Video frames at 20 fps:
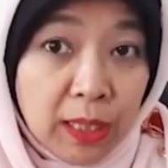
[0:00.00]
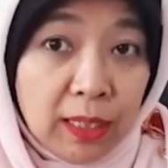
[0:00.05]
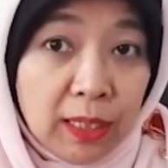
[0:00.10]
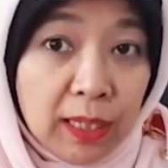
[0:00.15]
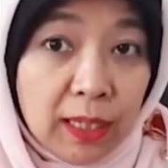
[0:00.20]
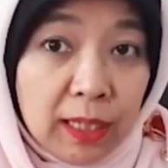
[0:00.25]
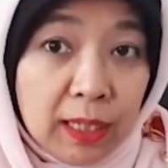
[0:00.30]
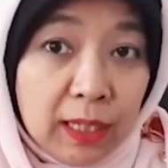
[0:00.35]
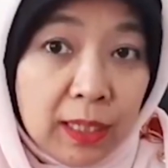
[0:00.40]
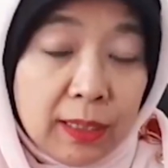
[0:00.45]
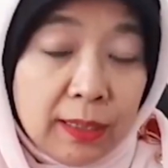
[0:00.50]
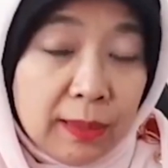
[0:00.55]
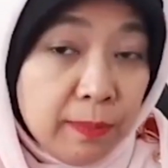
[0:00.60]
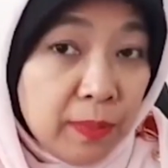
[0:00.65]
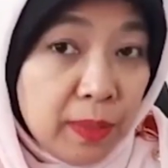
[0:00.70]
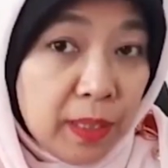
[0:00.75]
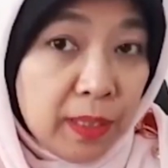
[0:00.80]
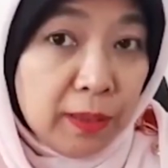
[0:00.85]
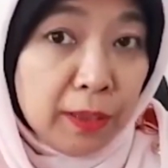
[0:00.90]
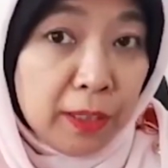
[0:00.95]
ke arah
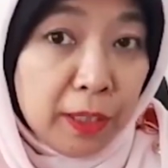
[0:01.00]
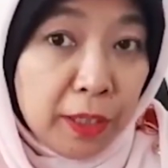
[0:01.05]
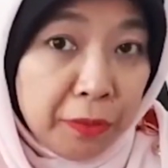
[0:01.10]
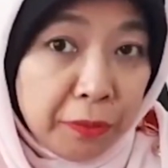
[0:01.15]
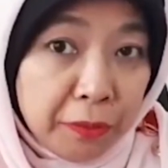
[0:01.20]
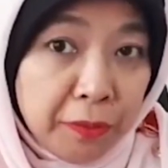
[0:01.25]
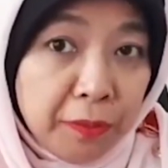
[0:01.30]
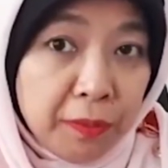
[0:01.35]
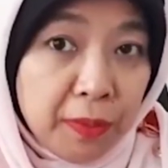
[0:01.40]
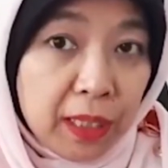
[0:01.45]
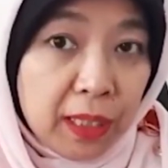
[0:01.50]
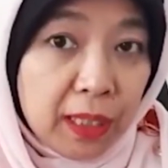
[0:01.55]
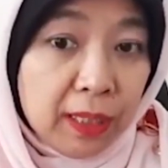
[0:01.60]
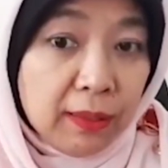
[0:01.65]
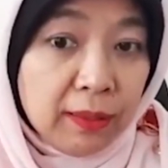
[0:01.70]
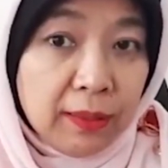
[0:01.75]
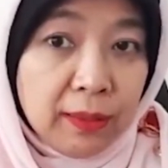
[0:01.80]
9 tahun bahkan hmm.